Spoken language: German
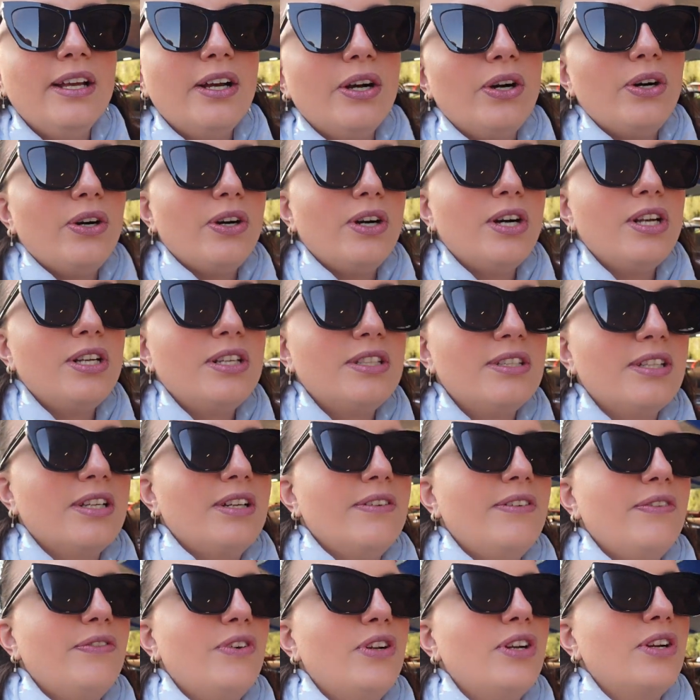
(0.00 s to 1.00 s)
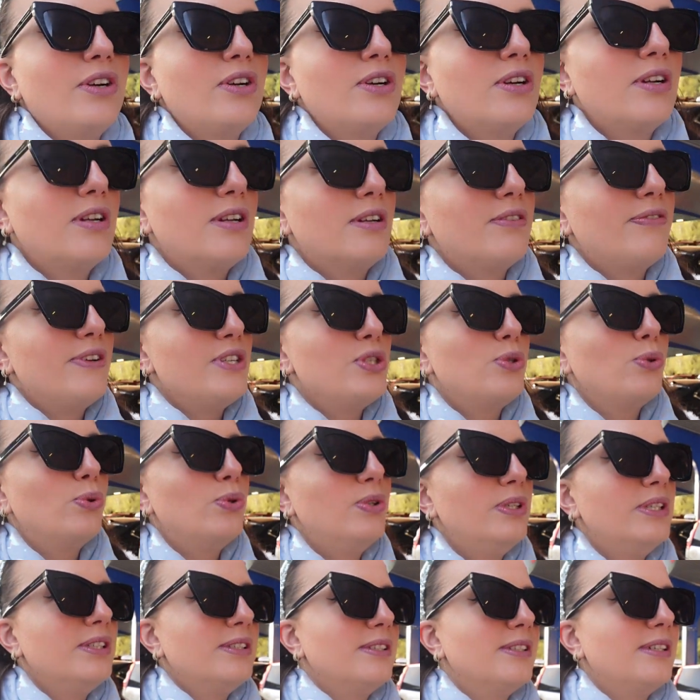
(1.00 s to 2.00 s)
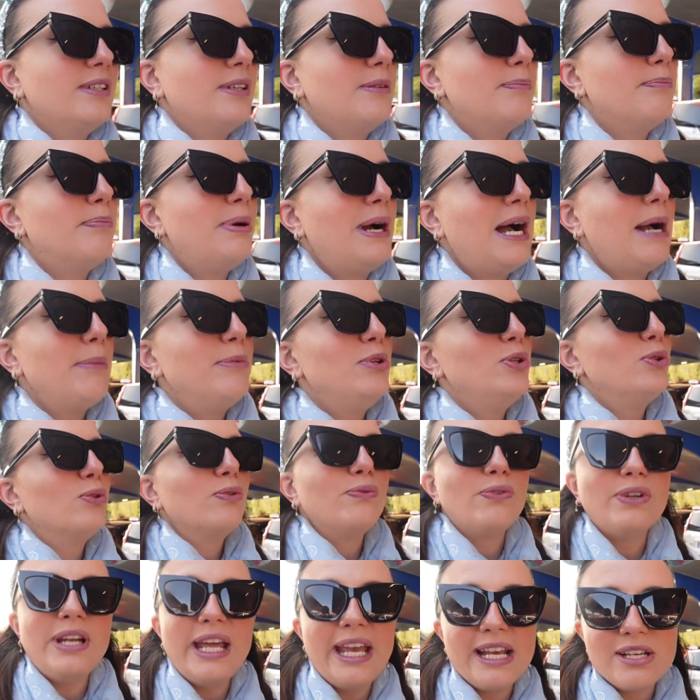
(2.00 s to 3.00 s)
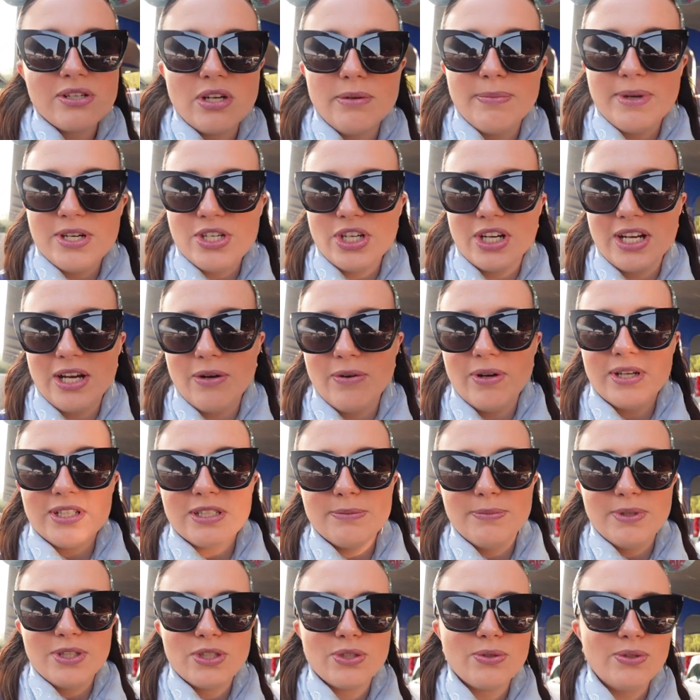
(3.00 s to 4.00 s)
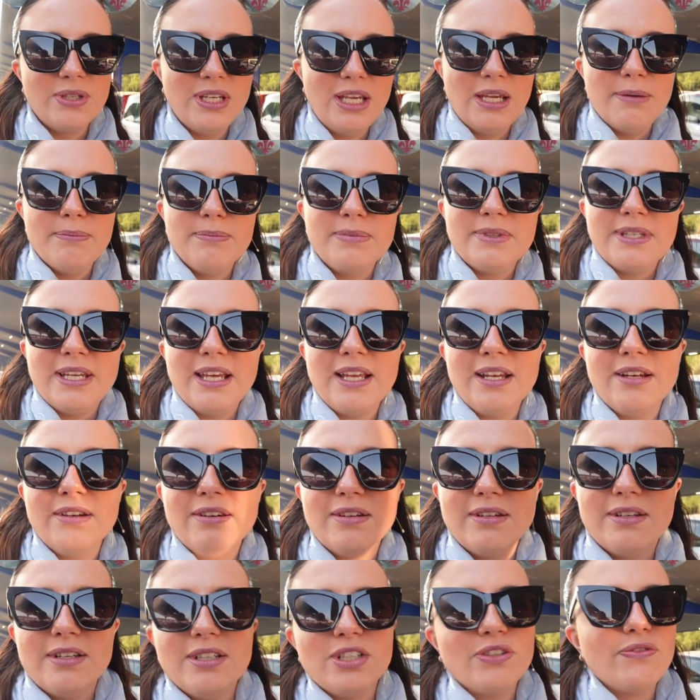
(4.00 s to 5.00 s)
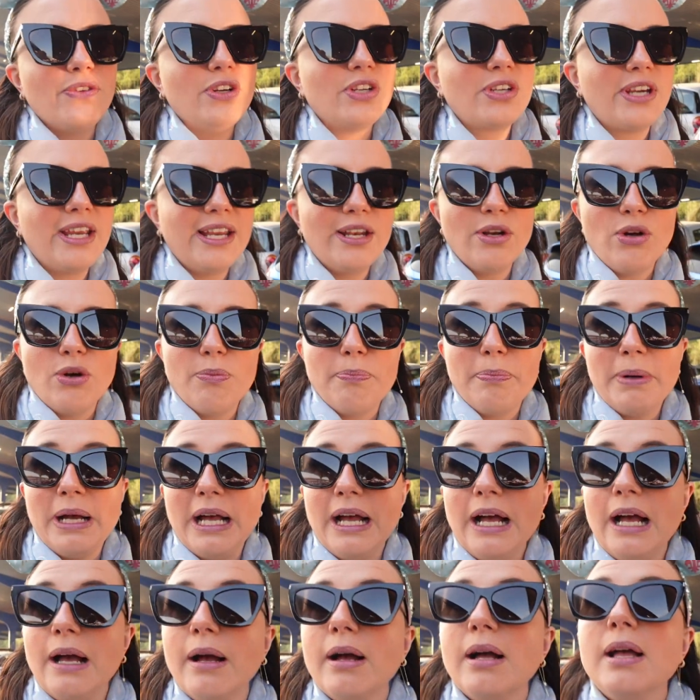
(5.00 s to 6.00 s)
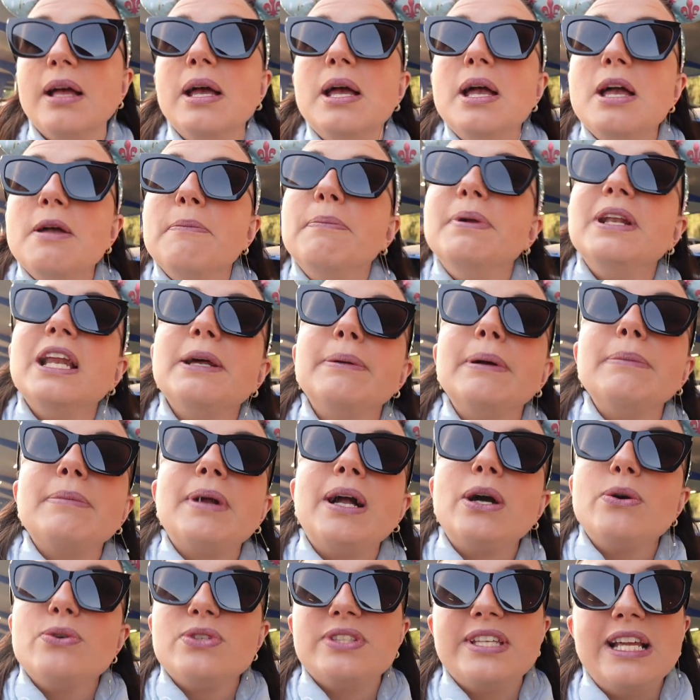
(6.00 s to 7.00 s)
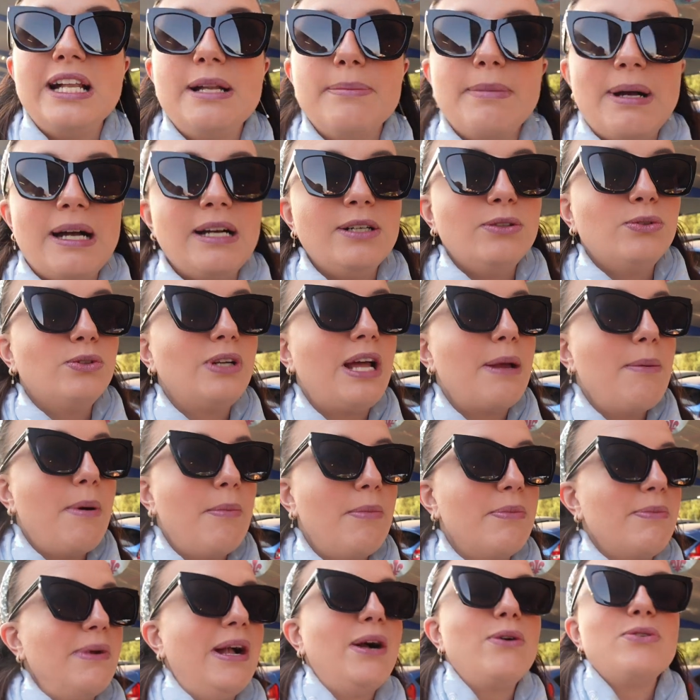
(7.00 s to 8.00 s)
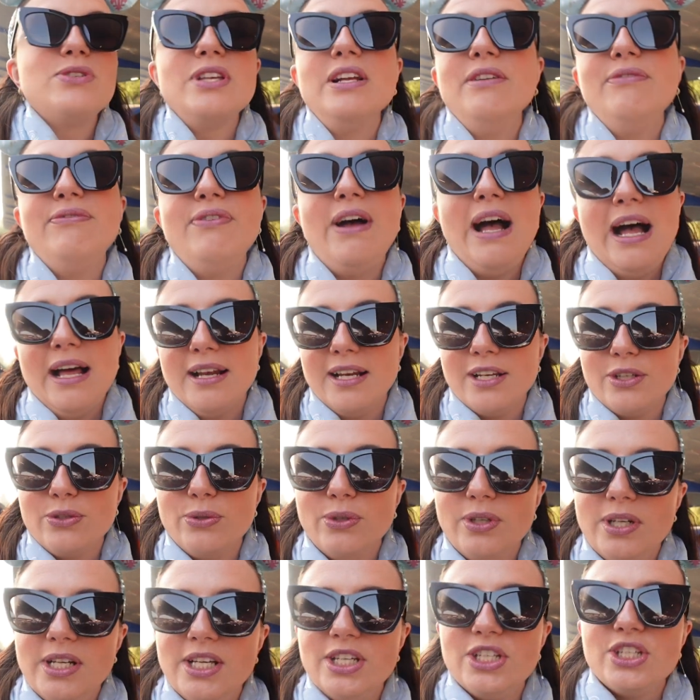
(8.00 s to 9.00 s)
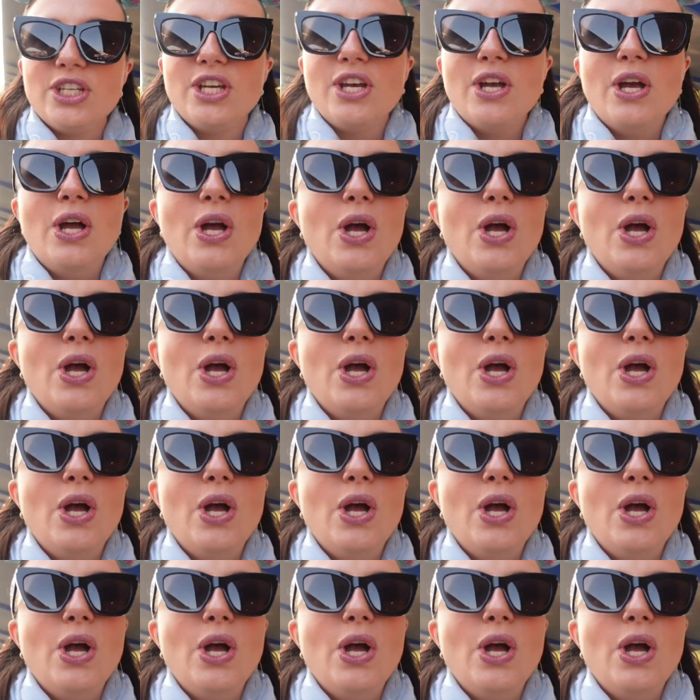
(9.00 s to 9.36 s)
Und äh, wir wollen noch versuchen, ein paar Minuten von der Extra Magic Hours mitzunehmen, denn ich würde gerne noch ein paar Bilder beim Karussell machen und einmal mit dem Karussell fahren natürlich.